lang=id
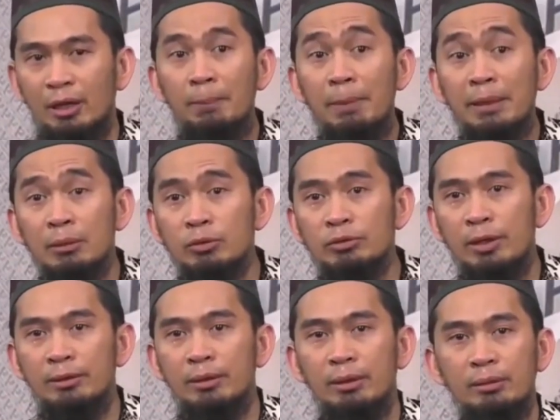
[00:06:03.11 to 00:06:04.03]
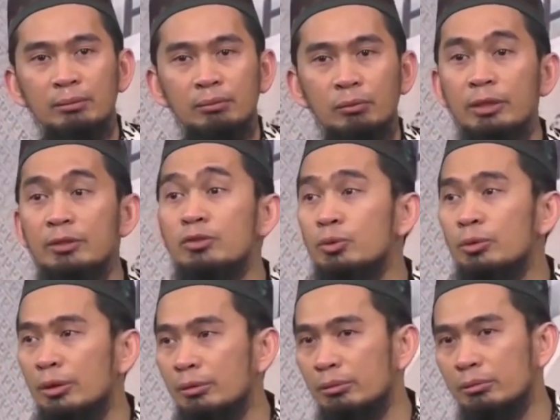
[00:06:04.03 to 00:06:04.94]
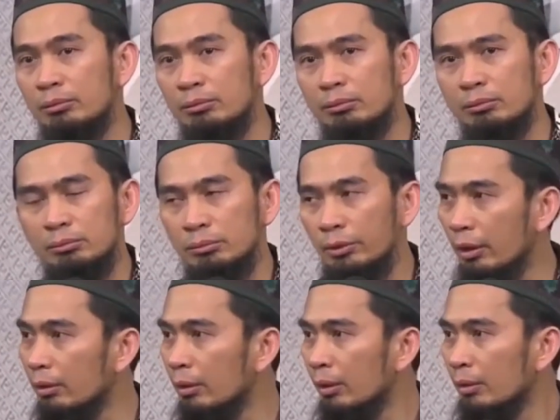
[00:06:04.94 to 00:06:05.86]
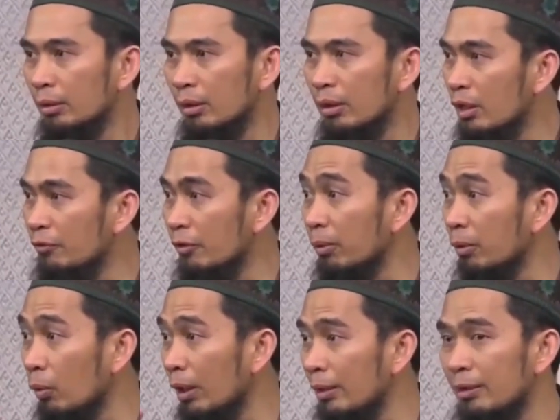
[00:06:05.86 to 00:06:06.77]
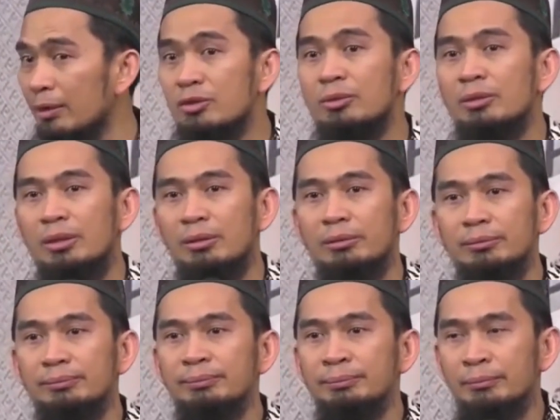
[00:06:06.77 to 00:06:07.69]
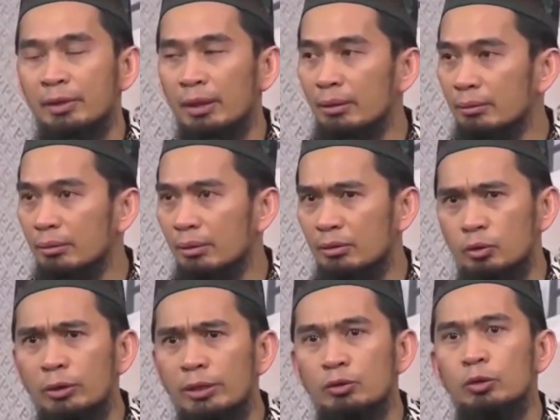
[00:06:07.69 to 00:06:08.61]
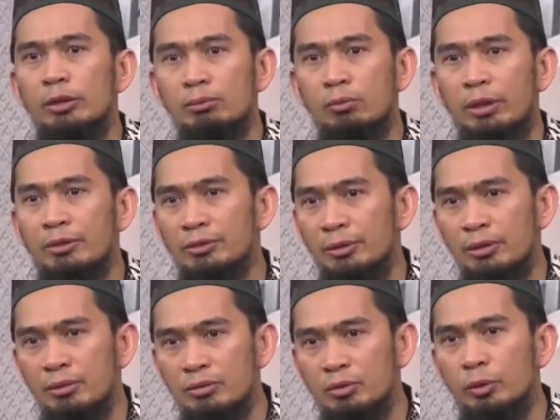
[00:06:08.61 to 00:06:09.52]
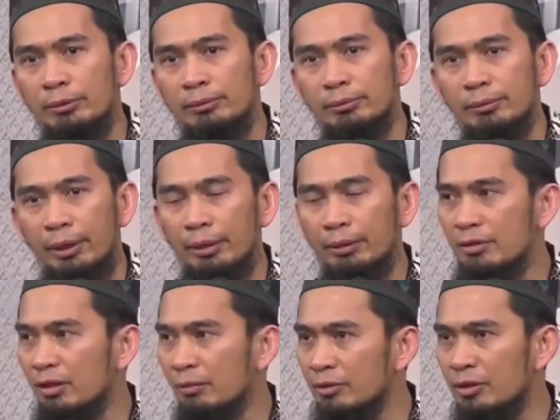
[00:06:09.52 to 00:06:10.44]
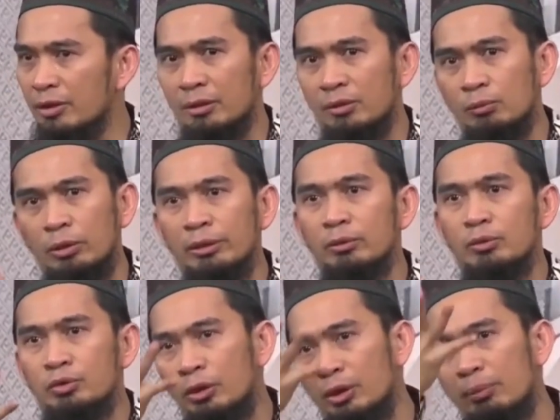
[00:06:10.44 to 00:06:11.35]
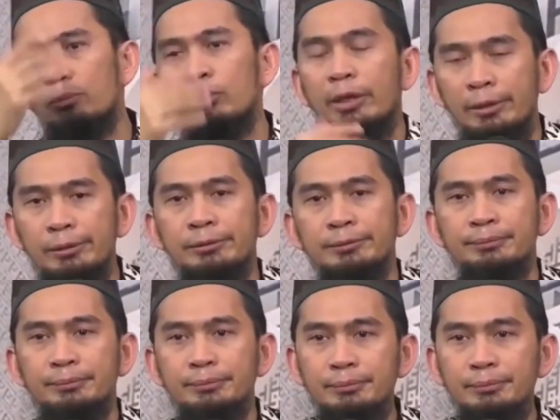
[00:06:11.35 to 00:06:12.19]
Kapan harus ada? Bulan Juni. Ya, jadi dari Februari ke Juni itu. Ya, Juli, Juli, bukan Juni, Juli. Ya, jadi saya masih ingat bulan 7 5 bulan itu.